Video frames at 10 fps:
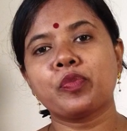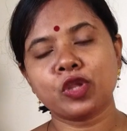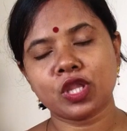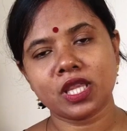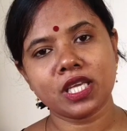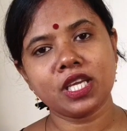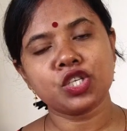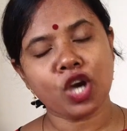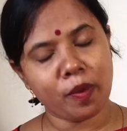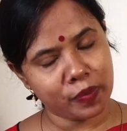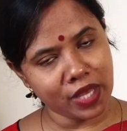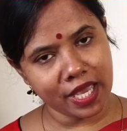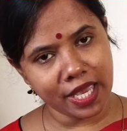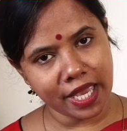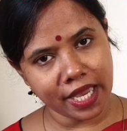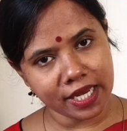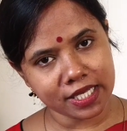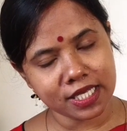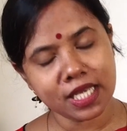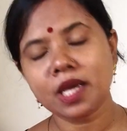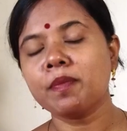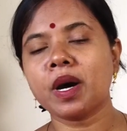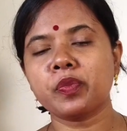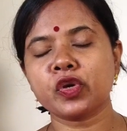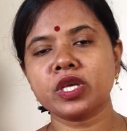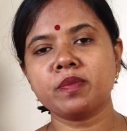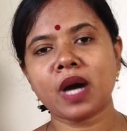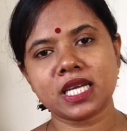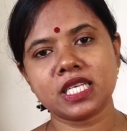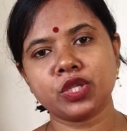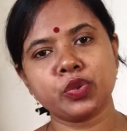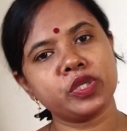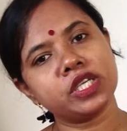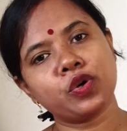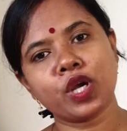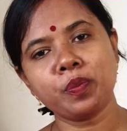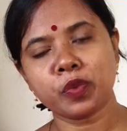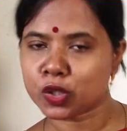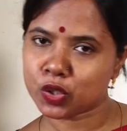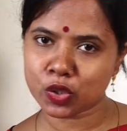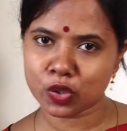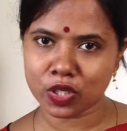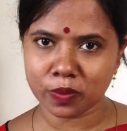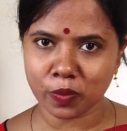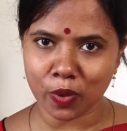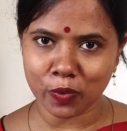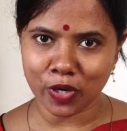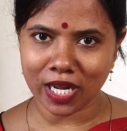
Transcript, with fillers: প্রতি সপ্তাহে একটি কিংবা প্রতি মাসে দুইটি করে প্রশ্নোত্তরের পর্ব